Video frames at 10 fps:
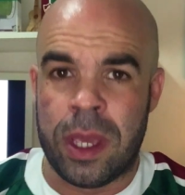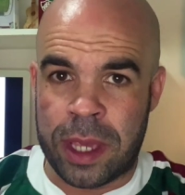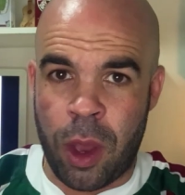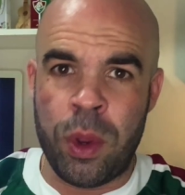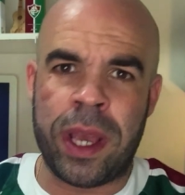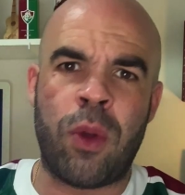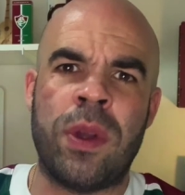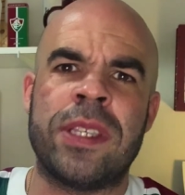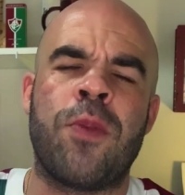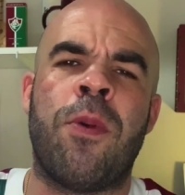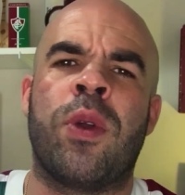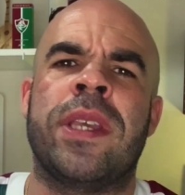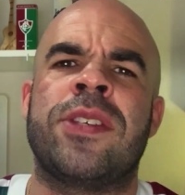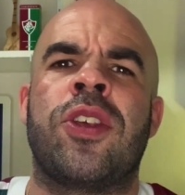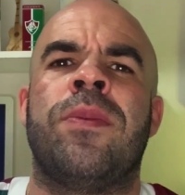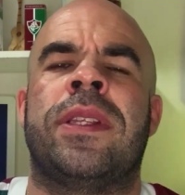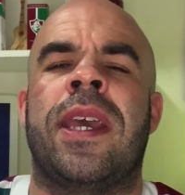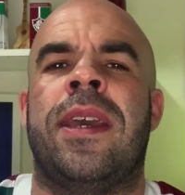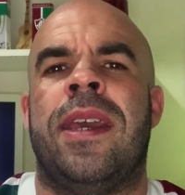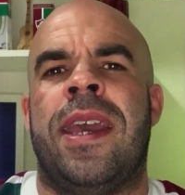que a única coisa de bom que esse time
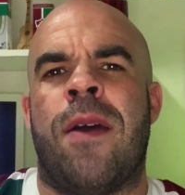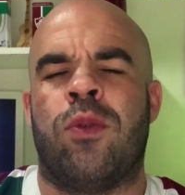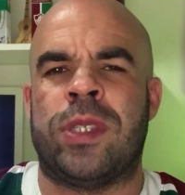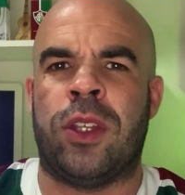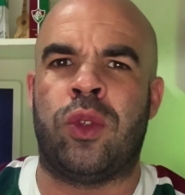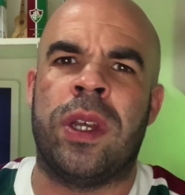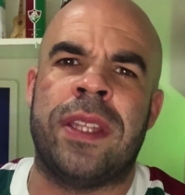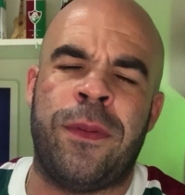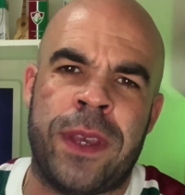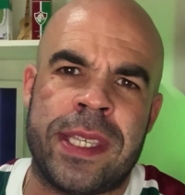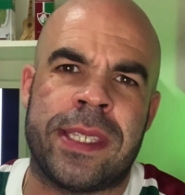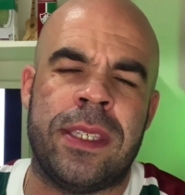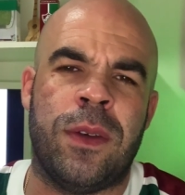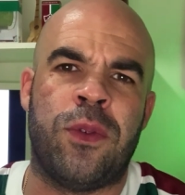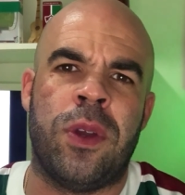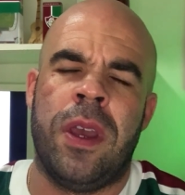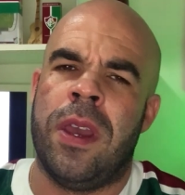tem é o setor defensivo,